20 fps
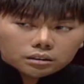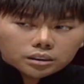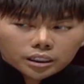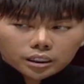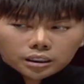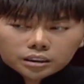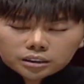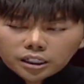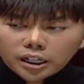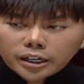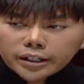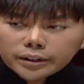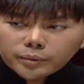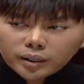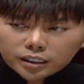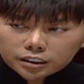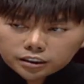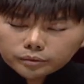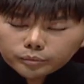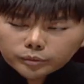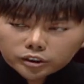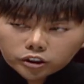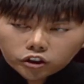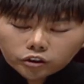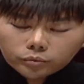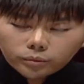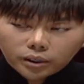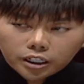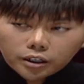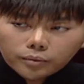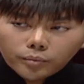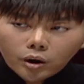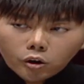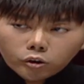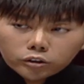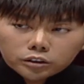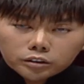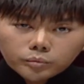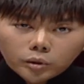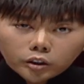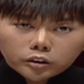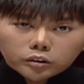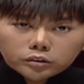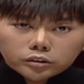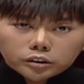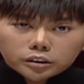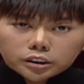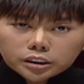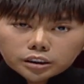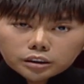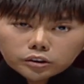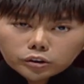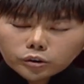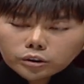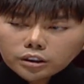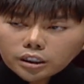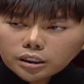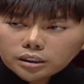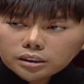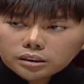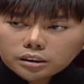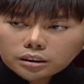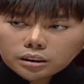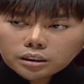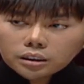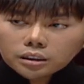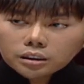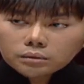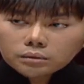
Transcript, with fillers: Saya, saya masih mencium ada bau batu cincin juga di sini.